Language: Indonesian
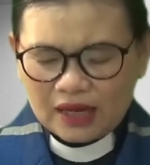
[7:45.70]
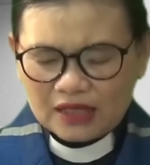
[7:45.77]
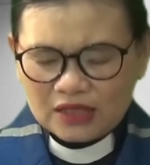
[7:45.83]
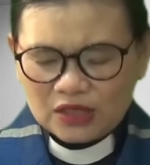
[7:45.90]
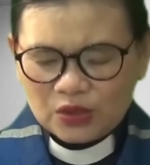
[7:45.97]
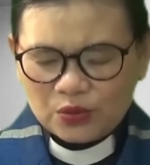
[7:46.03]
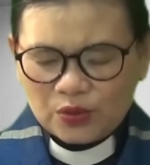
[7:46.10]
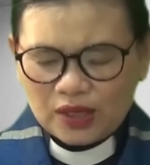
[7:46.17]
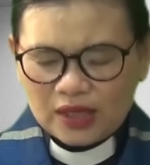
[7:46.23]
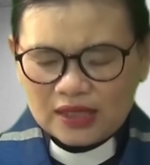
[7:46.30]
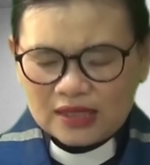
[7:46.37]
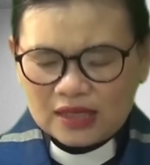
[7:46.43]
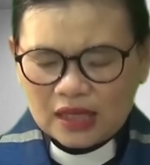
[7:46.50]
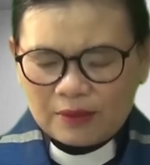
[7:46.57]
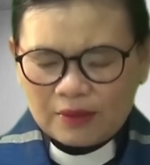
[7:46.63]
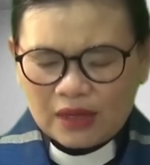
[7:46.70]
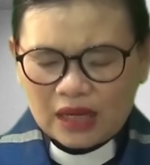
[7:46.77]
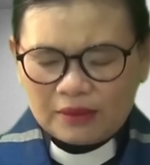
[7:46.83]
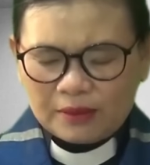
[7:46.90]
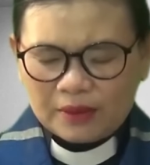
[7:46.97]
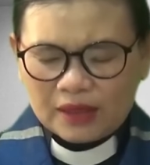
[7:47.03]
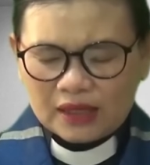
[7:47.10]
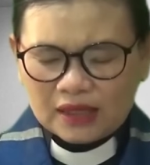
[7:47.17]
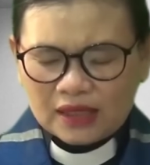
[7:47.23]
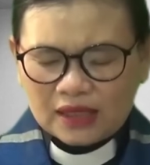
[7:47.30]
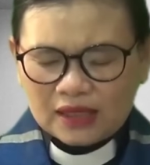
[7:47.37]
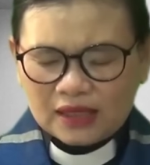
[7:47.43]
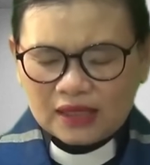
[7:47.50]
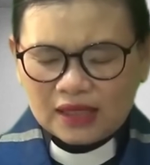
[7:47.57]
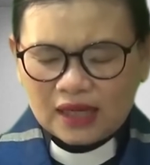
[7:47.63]
Makasih Tuhan selama kami
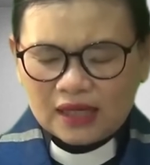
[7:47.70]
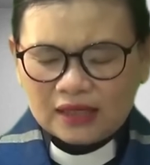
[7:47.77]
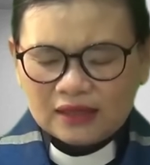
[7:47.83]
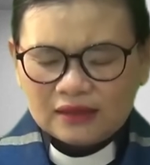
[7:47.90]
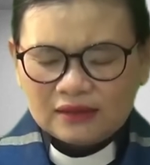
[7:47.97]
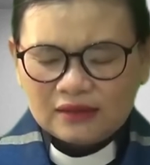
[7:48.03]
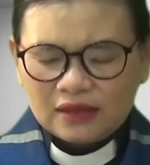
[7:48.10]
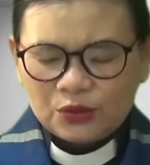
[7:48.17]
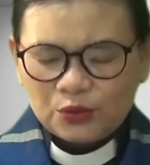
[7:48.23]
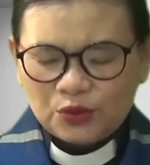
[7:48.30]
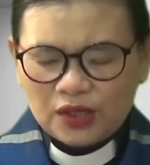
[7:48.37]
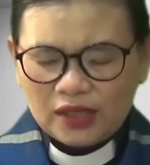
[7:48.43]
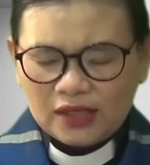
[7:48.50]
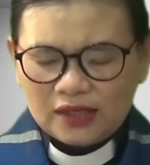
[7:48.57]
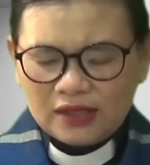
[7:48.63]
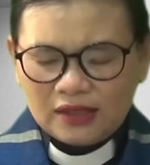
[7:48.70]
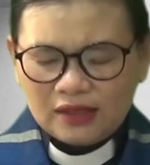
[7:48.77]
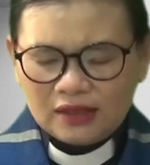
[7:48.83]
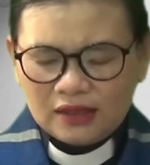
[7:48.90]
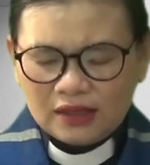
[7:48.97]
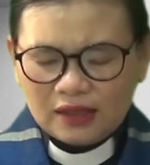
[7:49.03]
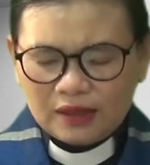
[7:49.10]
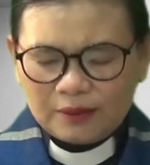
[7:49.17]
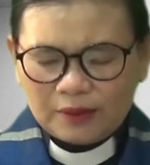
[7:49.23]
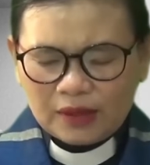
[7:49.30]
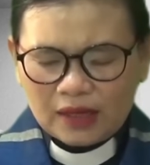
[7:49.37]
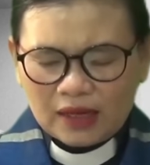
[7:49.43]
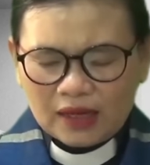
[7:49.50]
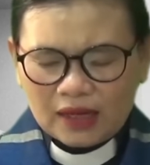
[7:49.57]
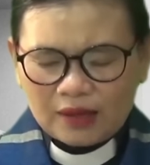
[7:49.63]
menanti-nantikan di dunia ini,
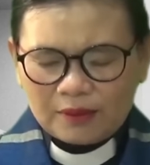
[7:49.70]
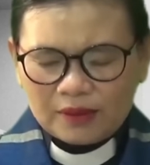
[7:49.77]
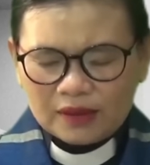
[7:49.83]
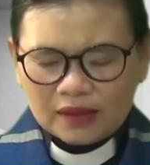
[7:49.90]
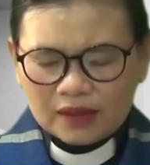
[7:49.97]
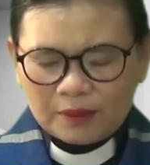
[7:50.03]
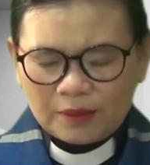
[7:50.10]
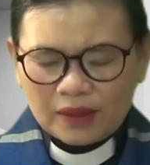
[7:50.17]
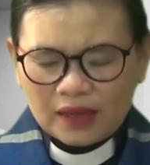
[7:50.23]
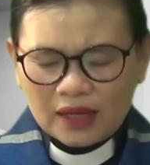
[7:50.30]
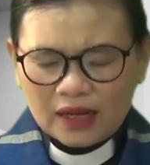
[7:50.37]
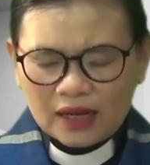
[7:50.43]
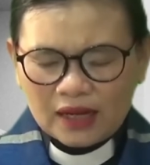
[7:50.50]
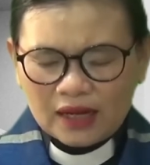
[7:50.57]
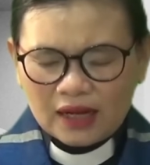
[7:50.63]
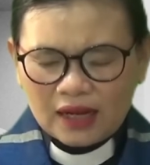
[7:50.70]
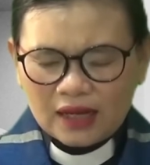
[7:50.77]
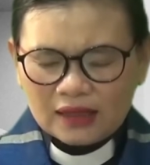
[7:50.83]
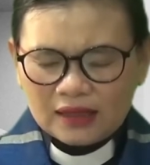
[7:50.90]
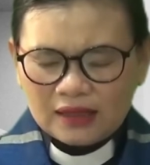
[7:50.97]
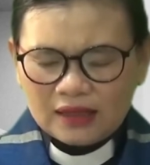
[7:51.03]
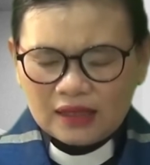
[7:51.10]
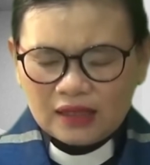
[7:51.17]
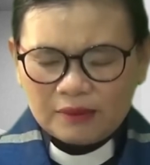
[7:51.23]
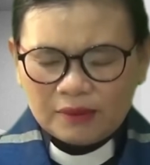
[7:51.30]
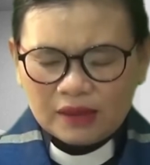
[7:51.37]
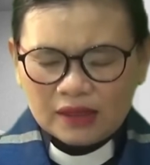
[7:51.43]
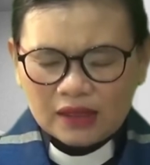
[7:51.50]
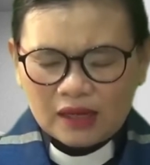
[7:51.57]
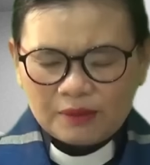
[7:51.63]
biarlah kami tetap mengarahkan hati dan
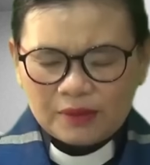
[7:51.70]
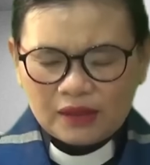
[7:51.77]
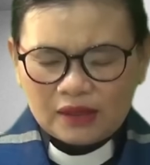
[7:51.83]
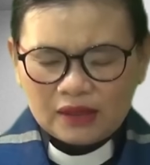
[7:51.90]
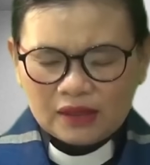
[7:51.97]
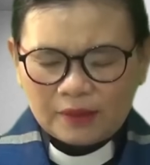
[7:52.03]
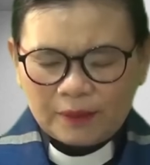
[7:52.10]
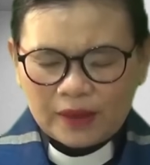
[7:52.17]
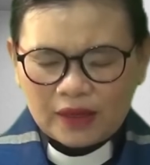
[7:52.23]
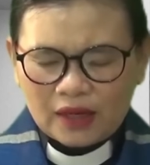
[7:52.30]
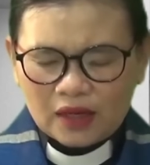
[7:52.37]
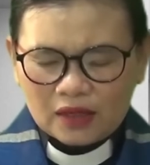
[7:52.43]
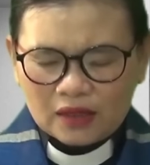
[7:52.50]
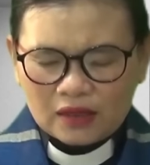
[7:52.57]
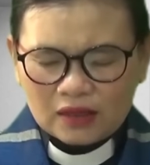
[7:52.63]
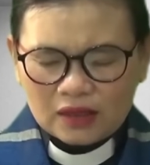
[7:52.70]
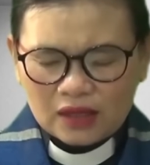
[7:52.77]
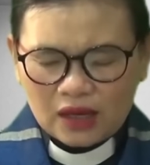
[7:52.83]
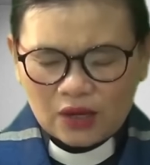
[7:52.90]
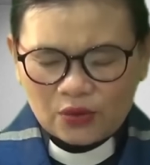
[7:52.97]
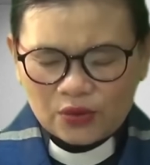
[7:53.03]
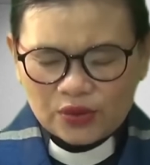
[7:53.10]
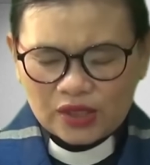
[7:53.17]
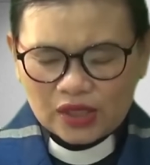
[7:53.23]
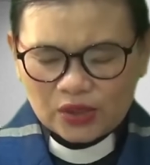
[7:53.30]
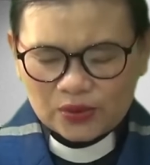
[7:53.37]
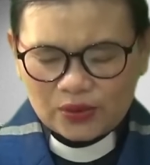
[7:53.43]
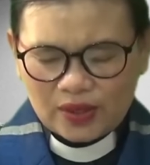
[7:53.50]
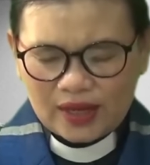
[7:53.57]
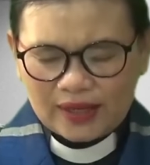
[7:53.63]
iman kami kepada Engkau, ya
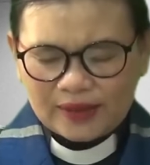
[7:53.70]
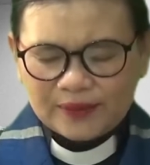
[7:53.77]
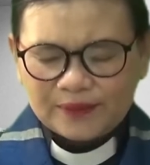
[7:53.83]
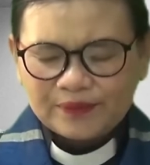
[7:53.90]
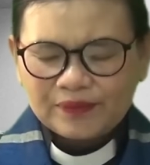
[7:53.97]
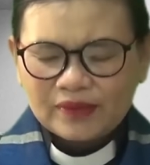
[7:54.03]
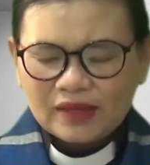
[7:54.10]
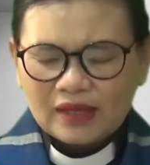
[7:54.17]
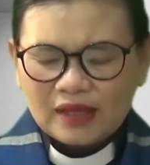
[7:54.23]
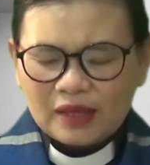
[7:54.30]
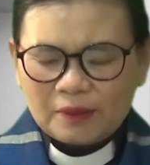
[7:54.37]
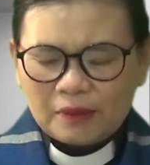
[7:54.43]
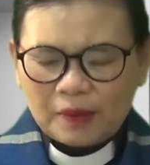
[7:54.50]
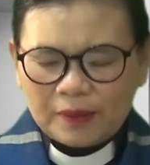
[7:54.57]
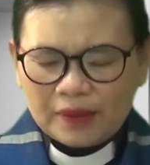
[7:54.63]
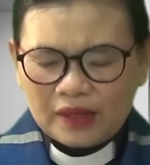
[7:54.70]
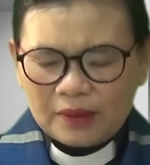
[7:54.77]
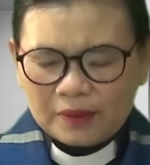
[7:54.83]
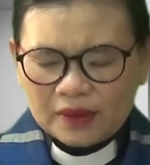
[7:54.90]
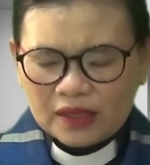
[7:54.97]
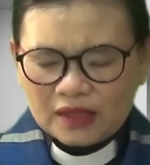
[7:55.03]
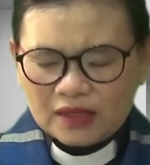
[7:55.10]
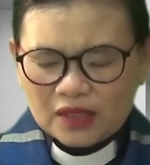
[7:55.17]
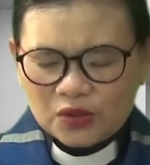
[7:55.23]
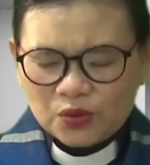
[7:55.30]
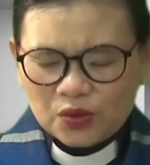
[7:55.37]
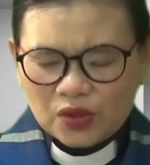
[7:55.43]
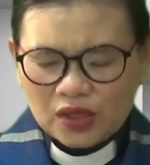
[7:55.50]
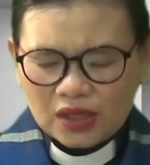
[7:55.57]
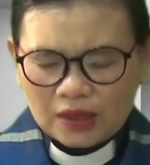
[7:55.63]
Tuhan. Bapak dalam kerajaan
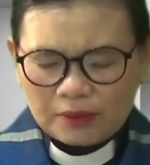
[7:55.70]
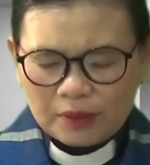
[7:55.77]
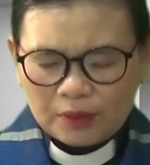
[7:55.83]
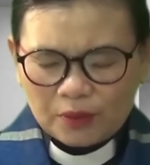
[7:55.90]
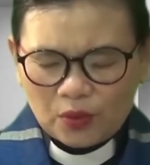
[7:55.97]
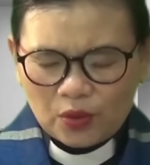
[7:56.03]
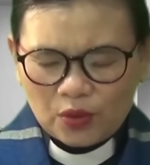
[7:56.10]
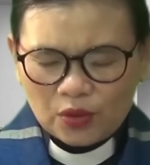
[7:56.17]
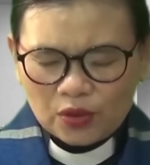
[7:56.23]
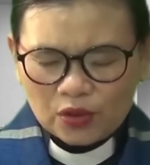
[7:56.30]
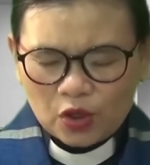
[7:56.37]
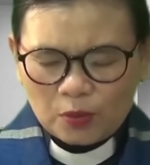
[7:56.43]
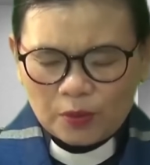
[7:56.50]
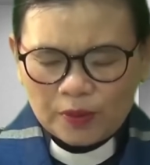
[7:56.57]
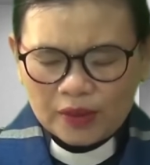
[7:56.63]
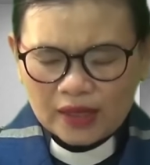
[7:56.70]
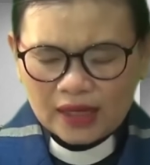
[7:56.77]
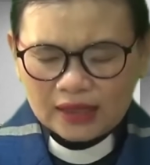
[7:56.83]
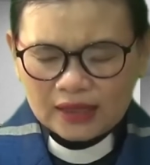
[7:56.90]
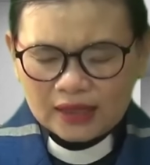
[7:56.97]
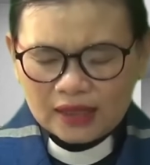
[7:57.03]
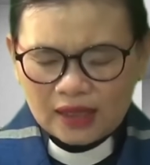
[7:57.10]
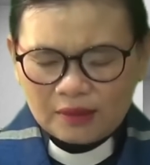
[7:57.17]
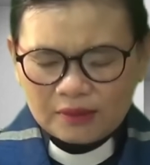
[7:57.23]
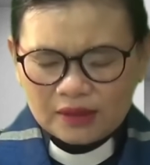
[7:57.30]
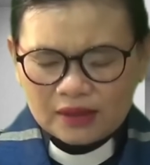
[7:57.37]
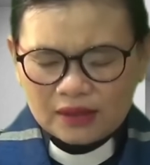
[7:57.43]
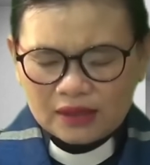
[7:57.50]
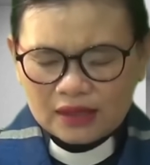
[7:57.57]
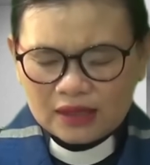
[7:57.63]
surga kami mohon Engkau memberkati
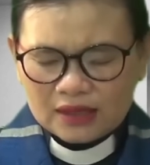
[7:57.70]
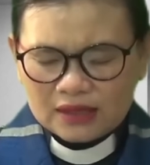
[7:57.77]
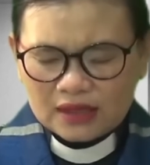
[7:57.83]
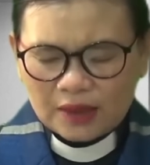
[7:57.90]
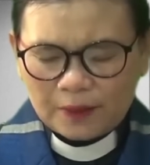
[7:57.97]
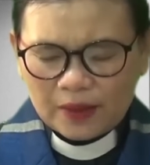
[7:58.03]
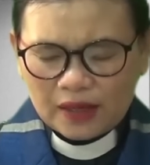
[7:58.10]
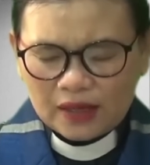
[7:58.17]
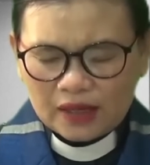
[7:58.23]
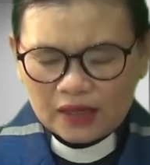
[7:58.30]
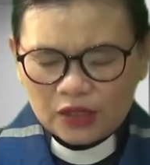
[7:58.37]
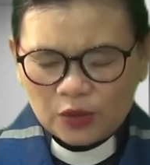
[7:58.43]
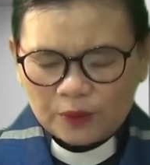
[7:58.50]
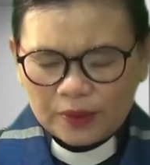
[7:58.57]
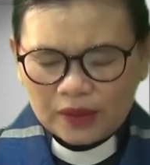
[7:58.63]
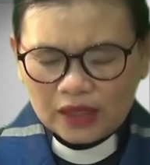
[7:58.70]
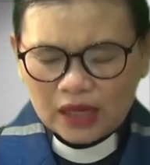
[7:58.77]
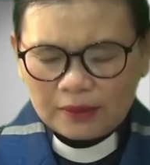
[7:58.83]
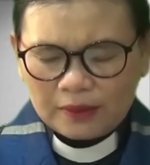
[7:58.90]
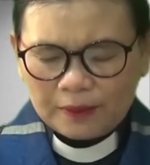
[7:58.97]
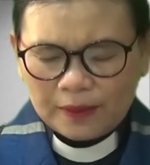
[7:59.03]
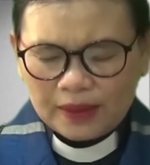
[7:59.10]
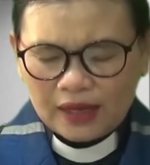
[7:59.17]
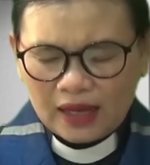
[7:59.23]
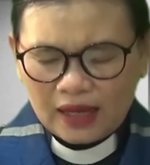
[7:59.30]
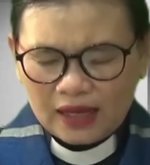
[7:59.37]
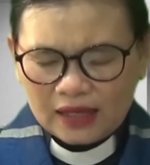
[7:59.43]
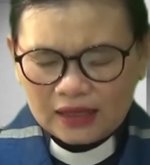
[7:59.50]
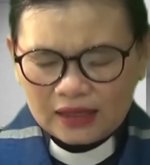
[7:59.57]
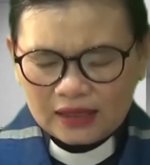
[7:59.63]
kami, setiap langkah kehidupan kami pada
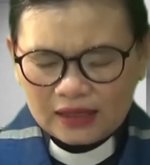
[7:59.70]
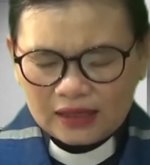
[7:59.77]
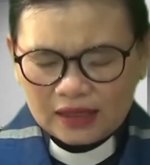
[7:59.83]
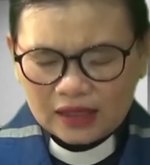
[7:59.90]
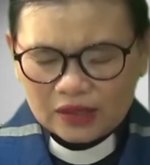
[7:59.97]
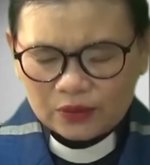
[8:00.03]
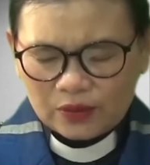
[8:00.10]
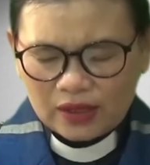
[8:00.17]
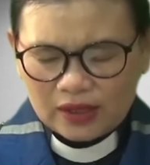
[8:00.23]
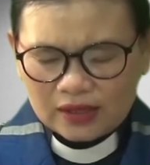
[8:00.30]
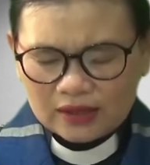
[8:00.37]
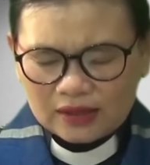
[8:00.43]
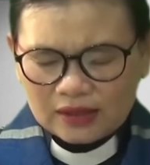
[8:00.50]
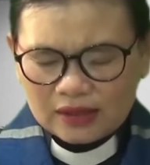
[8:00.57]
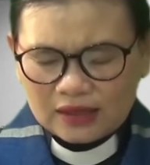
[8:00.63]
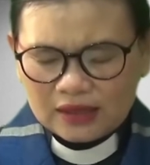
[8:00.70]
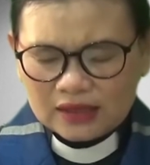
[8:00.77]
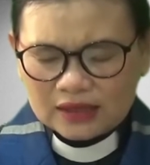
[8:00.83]
hari ini ya Tuhan.